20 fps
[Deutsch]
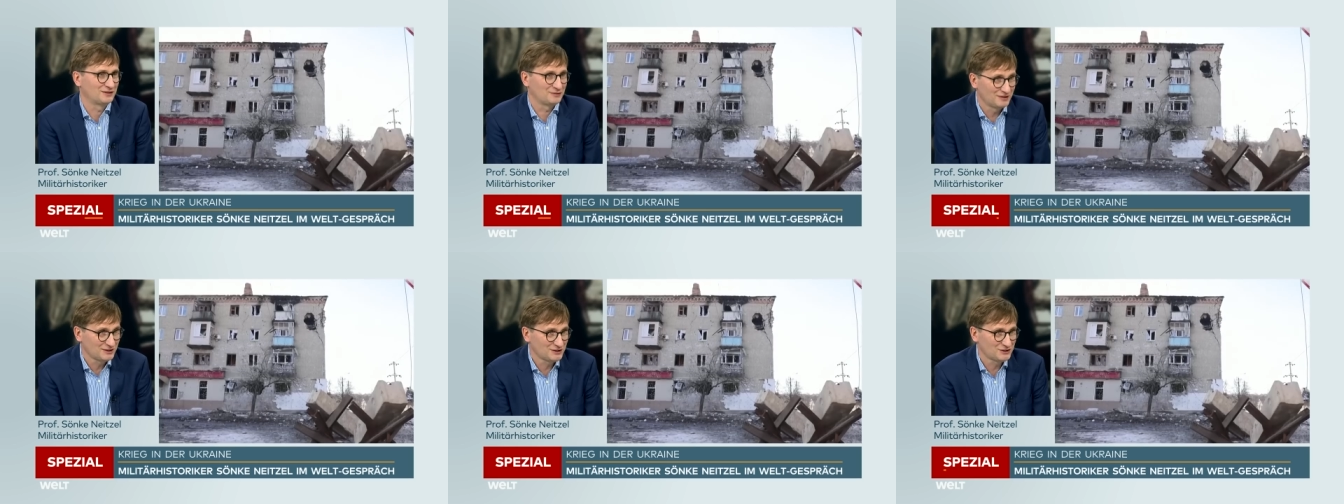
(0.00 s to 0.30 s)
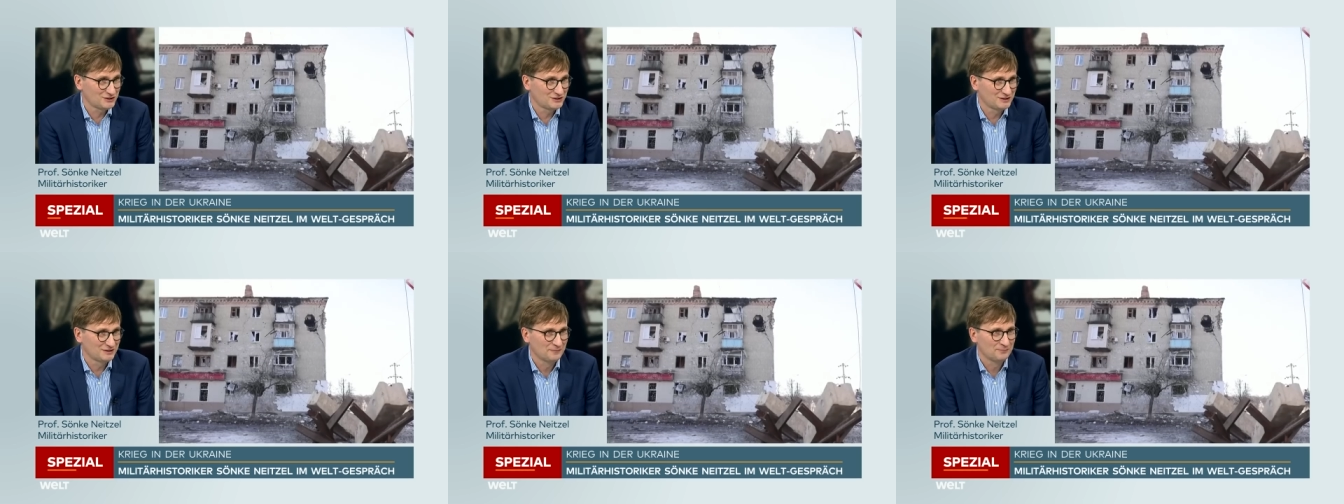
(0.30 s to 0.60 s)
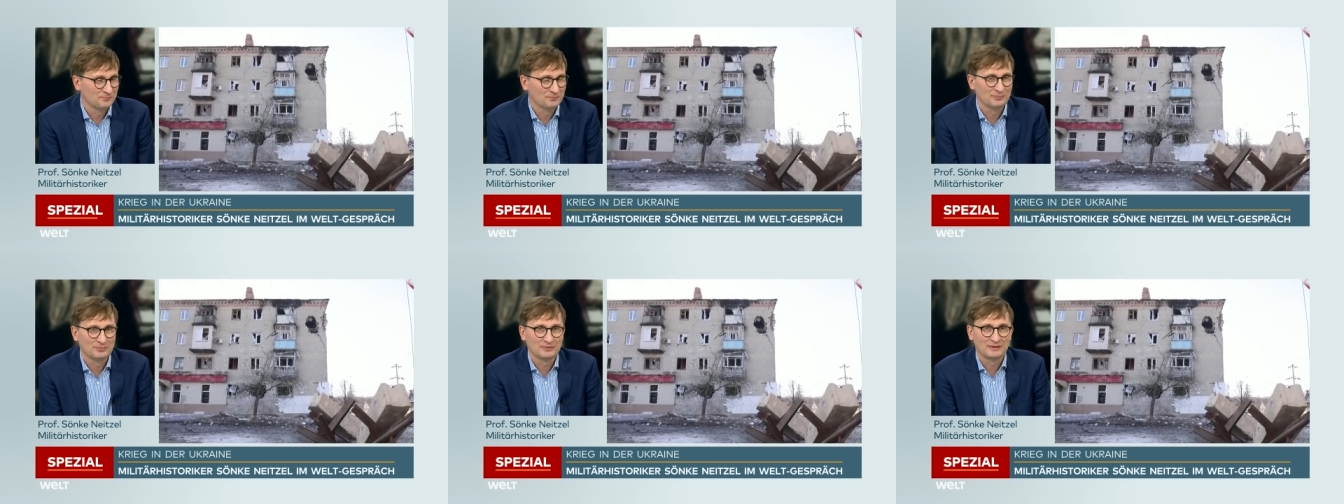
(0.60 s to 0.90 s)
Quatsch,
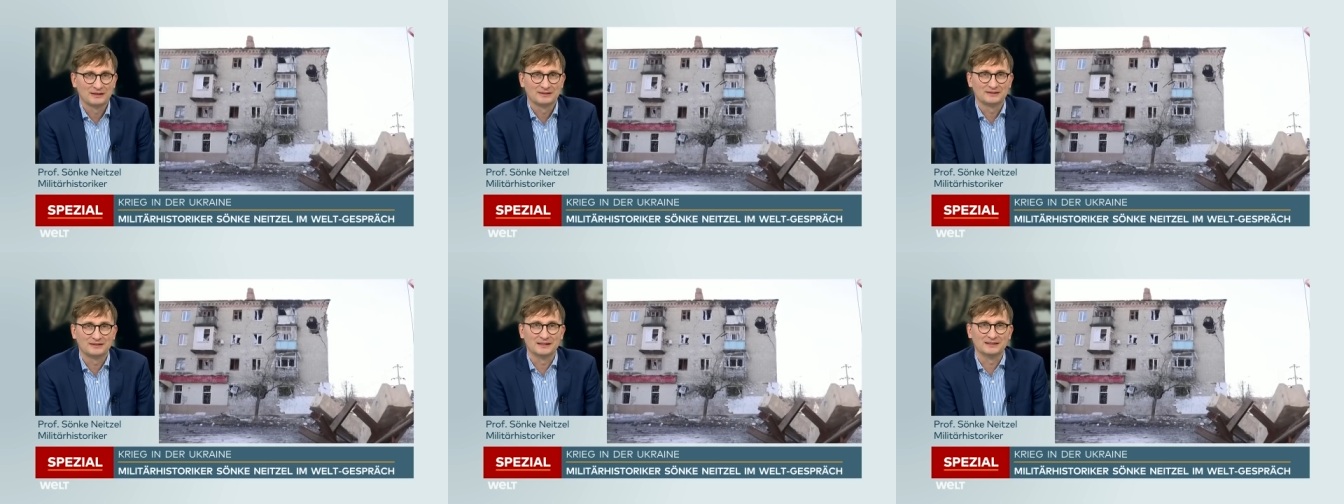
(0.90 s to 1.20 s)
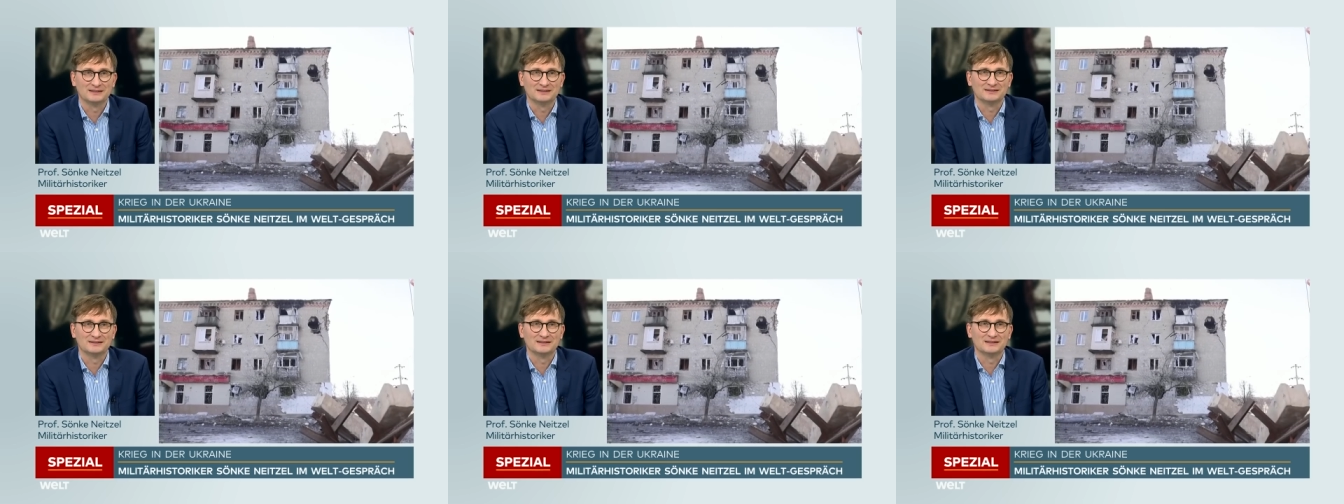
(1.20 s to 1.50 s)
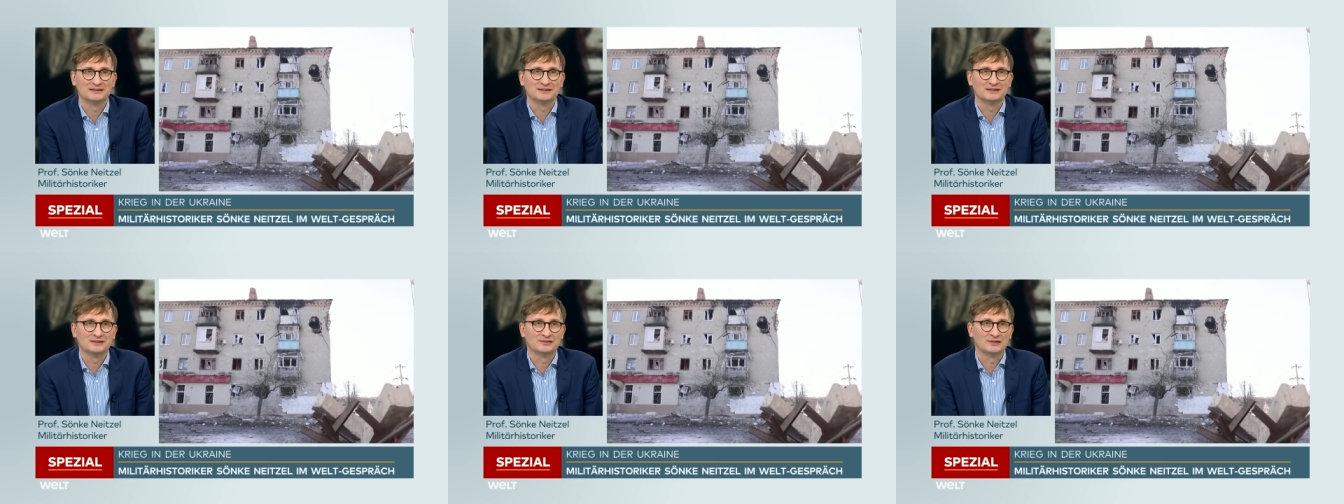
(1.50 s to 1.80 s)
denn
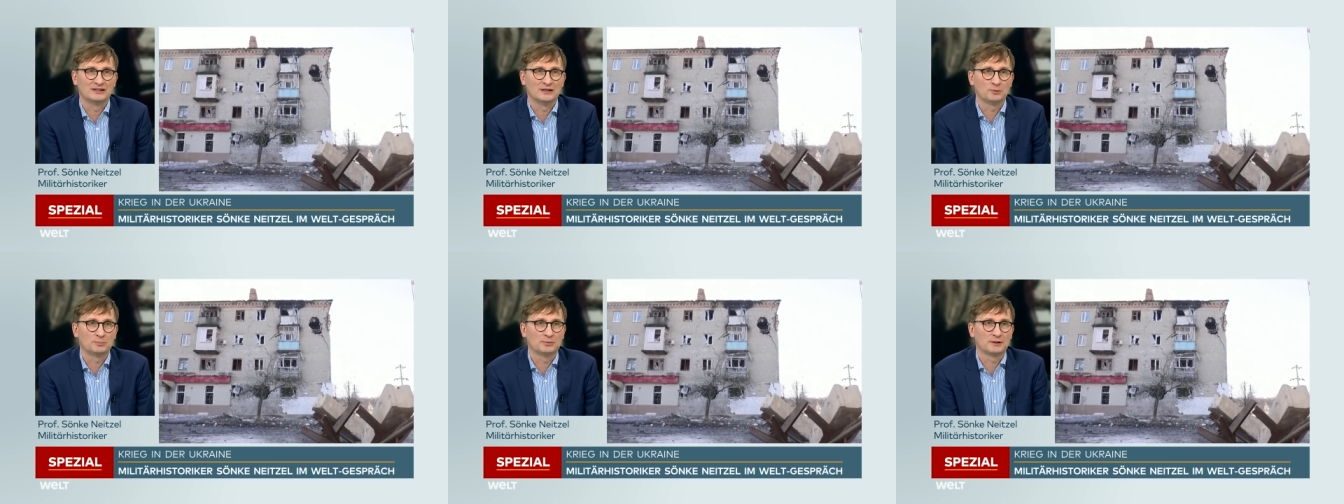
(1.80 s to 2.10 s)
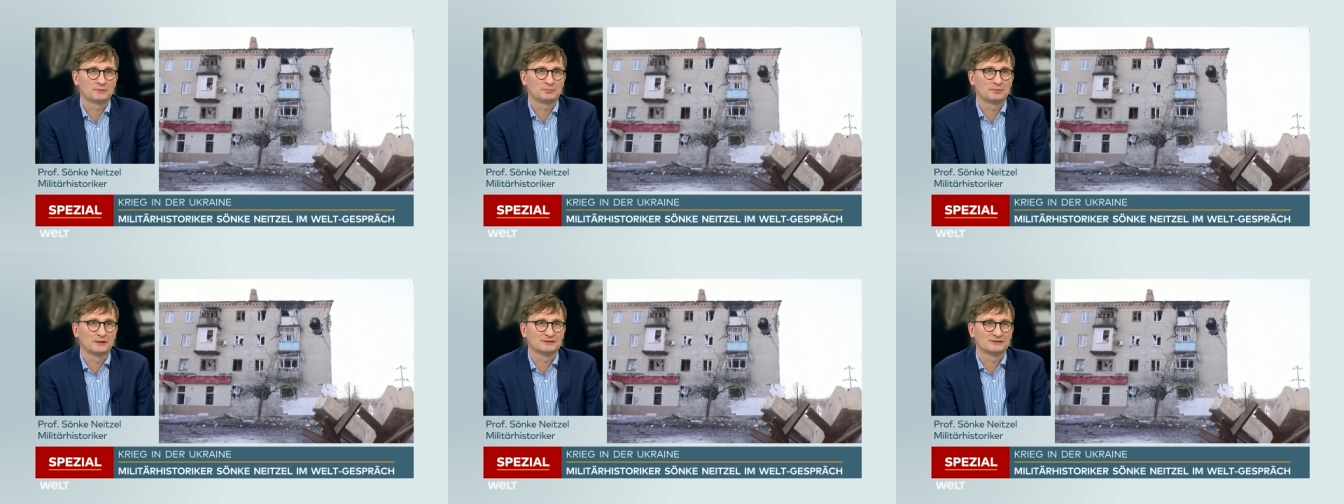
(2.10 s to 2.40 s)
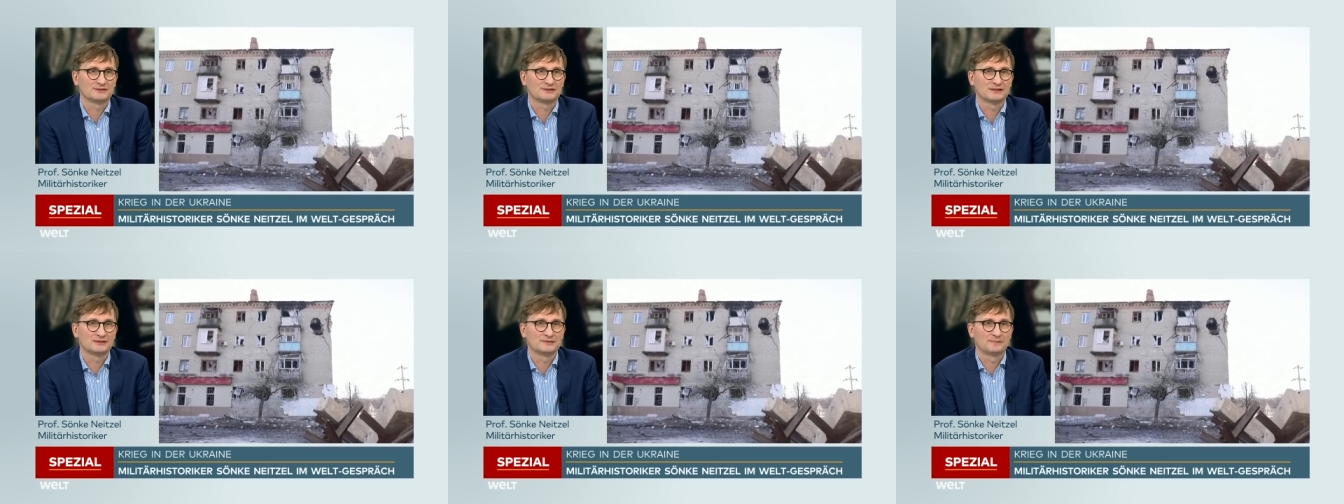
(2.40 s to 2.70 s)
äh, diese
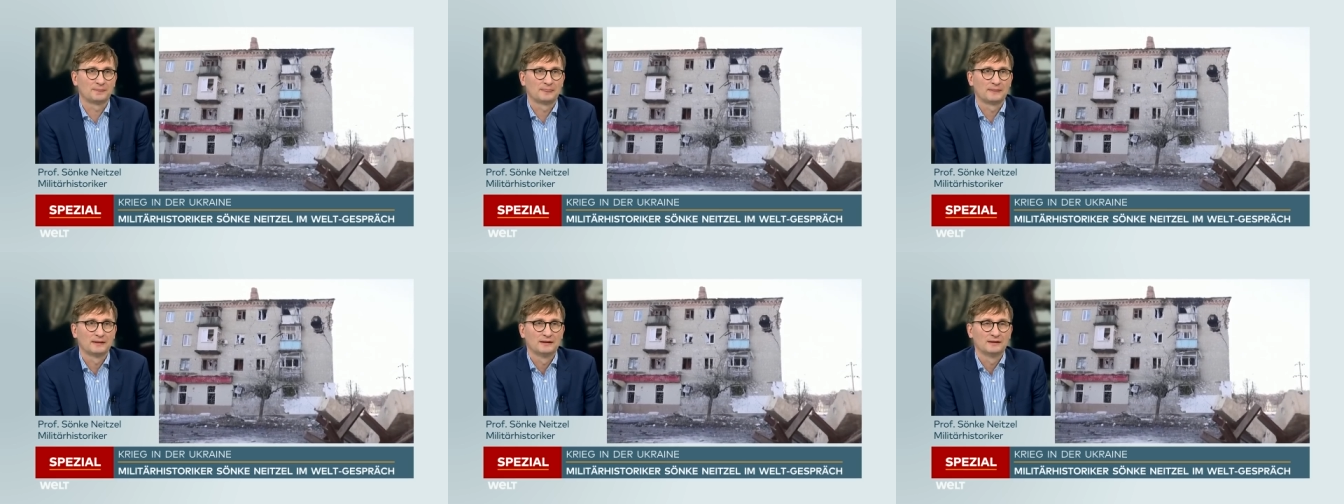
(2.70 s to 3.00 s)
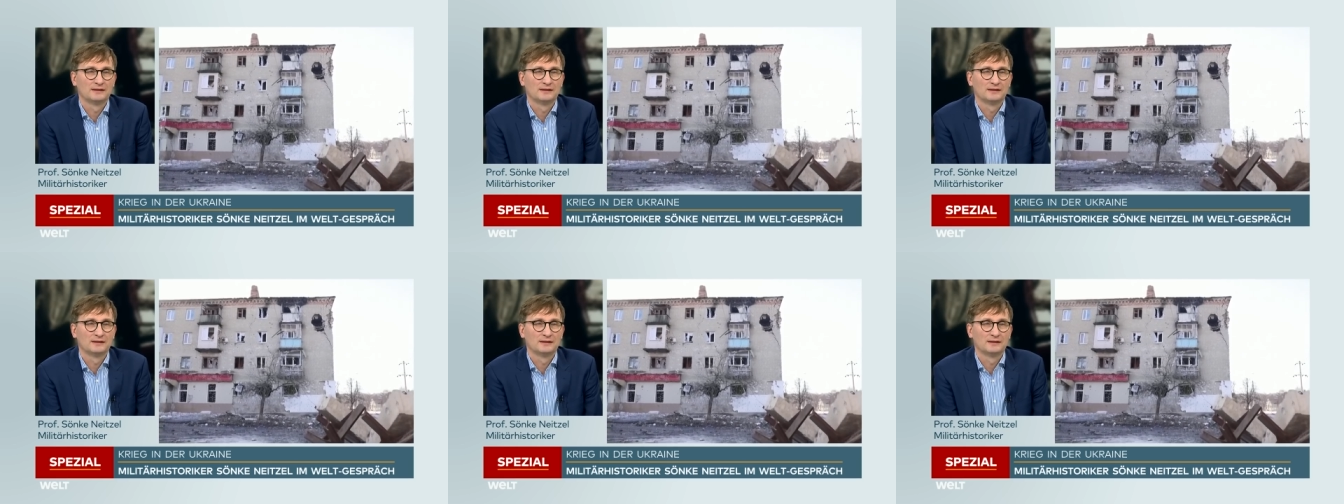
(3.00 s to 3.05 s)
Leopardpanzer